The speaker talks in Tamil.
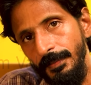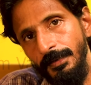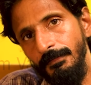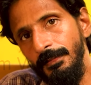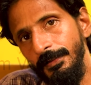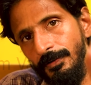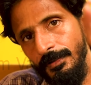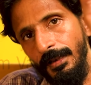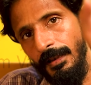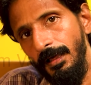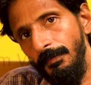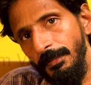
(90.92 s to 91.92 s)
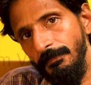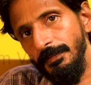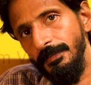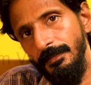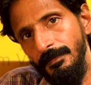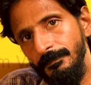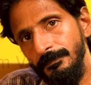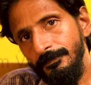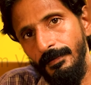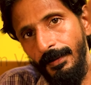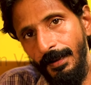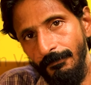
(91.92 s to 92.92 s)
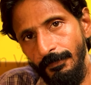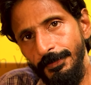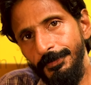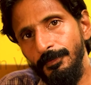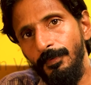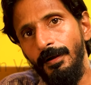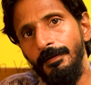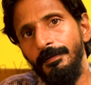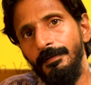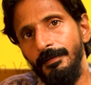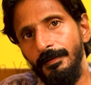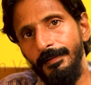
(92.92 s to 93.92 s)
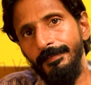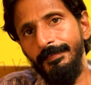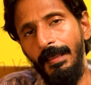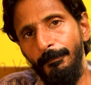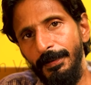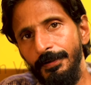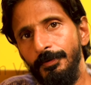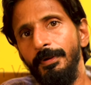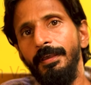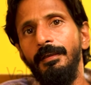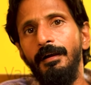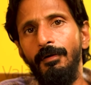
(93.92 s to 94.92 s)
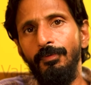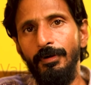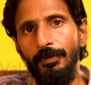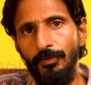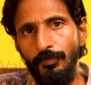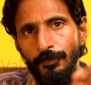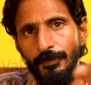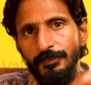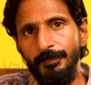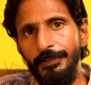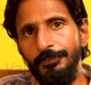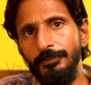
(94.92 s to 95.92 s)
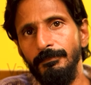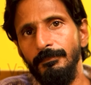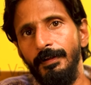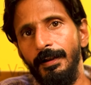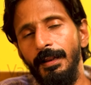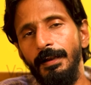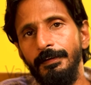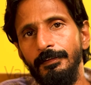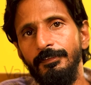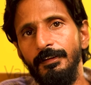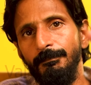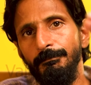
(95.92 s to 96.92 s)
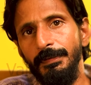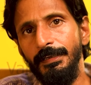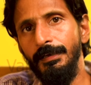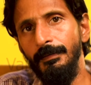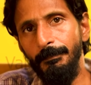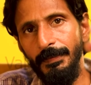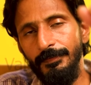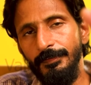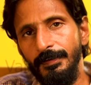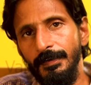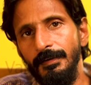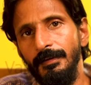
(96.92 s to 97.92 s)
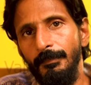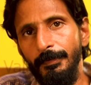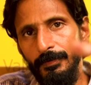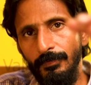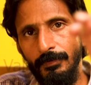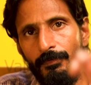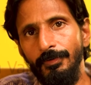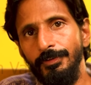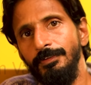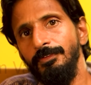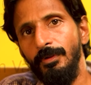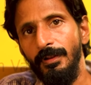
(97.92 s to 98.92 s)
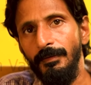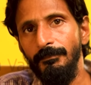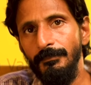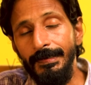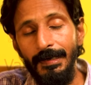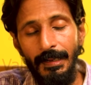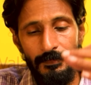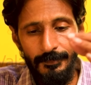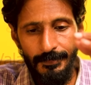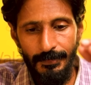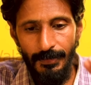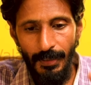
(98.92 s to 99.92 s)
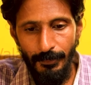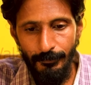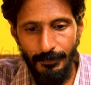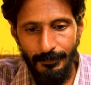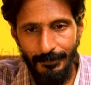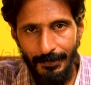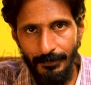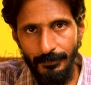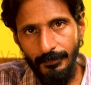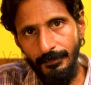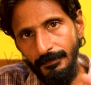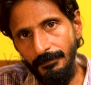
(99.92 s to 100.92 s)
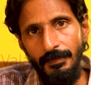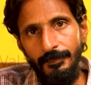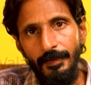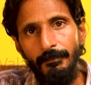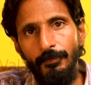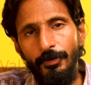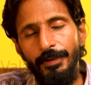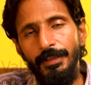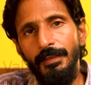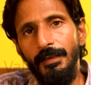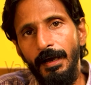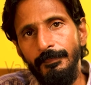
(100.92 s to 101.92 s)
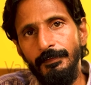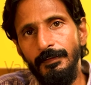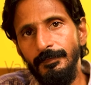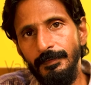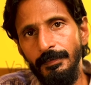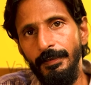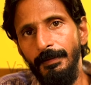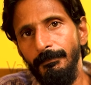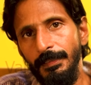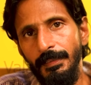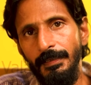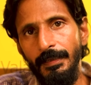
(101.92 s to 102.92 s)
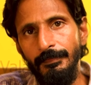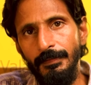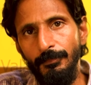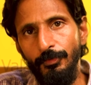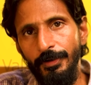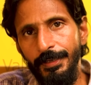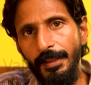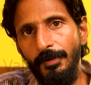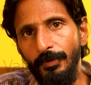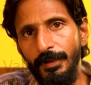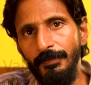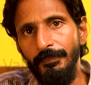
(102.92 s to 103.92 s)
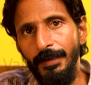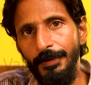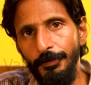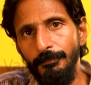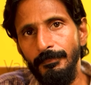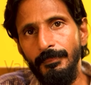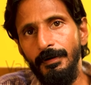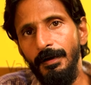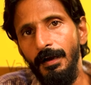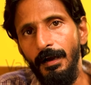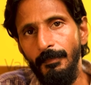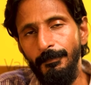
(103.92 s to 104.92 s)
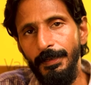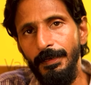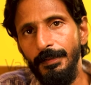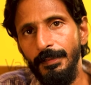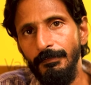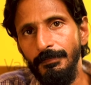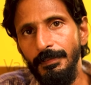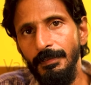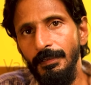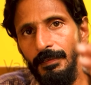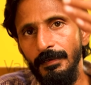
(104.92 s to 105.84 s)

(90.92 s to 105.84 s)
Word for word: இன்னி வரைக்கும் எல்லாமே வந்து ரெலவென்ட் டு வாட் இஸ் ஹேப்பனிங் டுடே அவங்கள ஒவ்வொரு ஸ்பீச்சும் வரலாற்று சிறப்புமிக்க பேச்சுக்கள் அப்படின்னு ஒன்று ஒன்றுத்தையும் சொல்லலாம் கிளாசிக்கல் லாங்குவேஜ் ஸ்டேட்டஸ் செம்மொழி அந்தஸ்து என்பதை எந்த மொழிக்கு கொடுக்க வேண்டும் அப்படின்றத வந்து